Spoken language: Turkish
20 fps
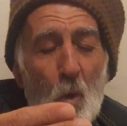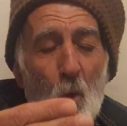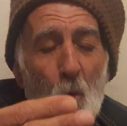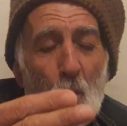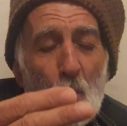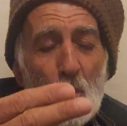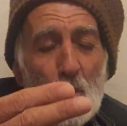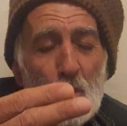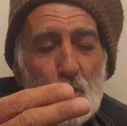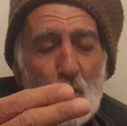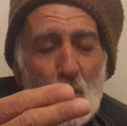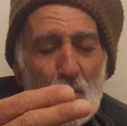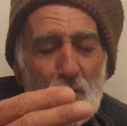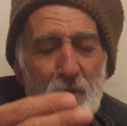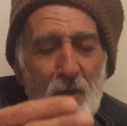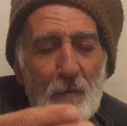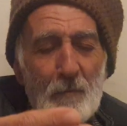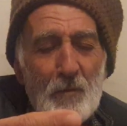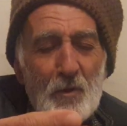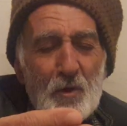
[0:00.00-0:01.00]
onu çok
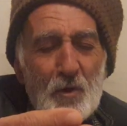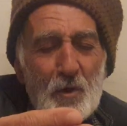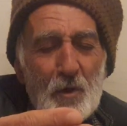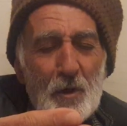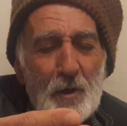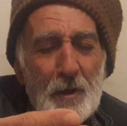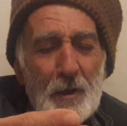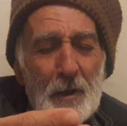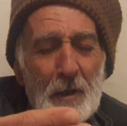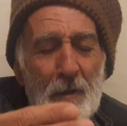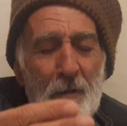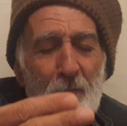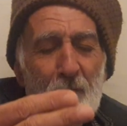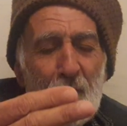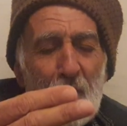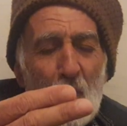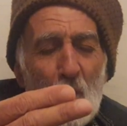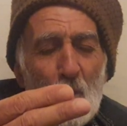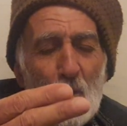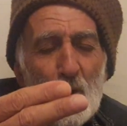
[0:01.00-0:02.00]
sevmiştir
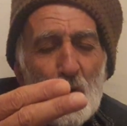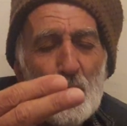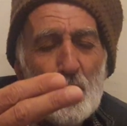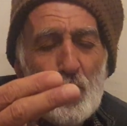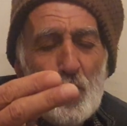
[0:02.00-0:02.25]
ve onu